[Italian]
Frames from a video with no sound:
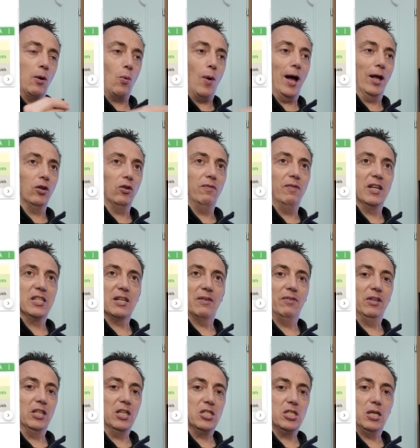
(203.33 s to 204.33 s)
quando invece a
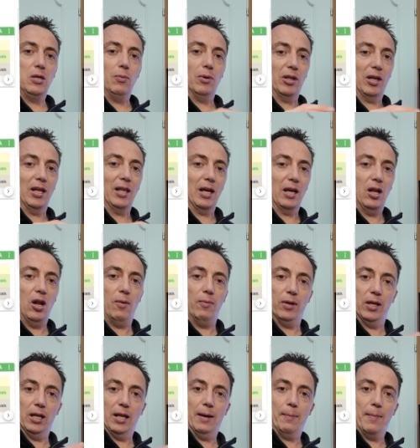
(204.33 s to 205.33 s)
25-30 km
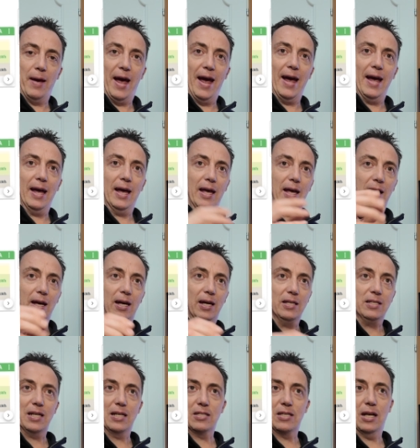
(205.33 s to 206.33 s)
da me eh,
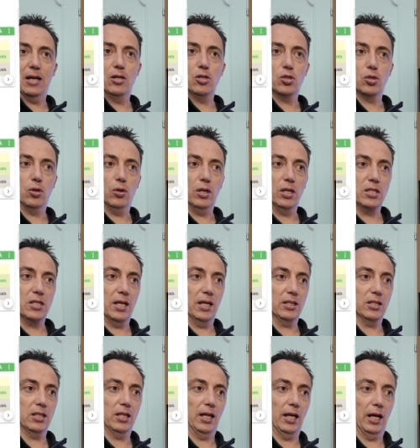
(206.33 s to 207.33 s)
già c'era il sole, e c'era
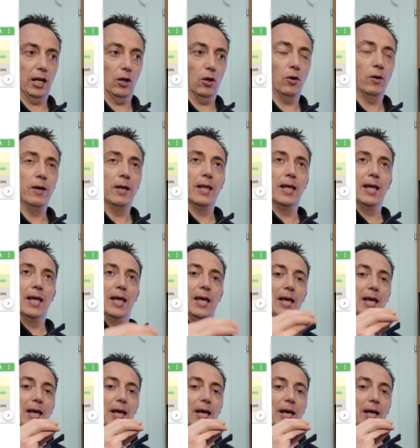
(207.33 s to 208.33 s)
sereno.
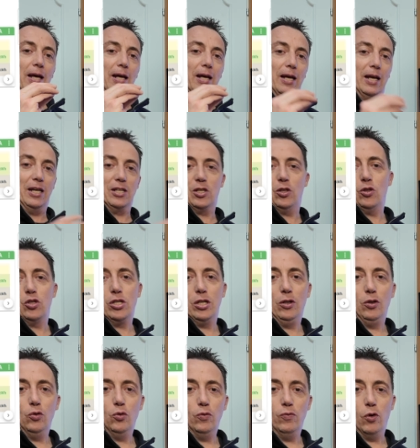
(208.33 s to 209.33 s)
Essendoci il
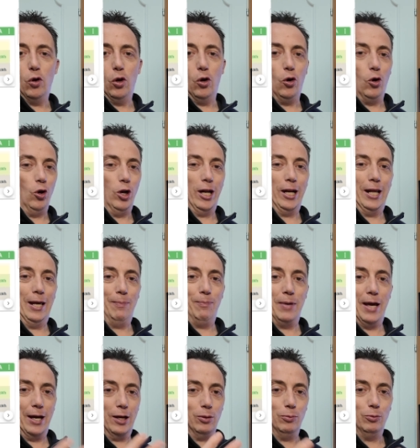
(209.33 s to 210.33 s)
nuvolo o la nebbia,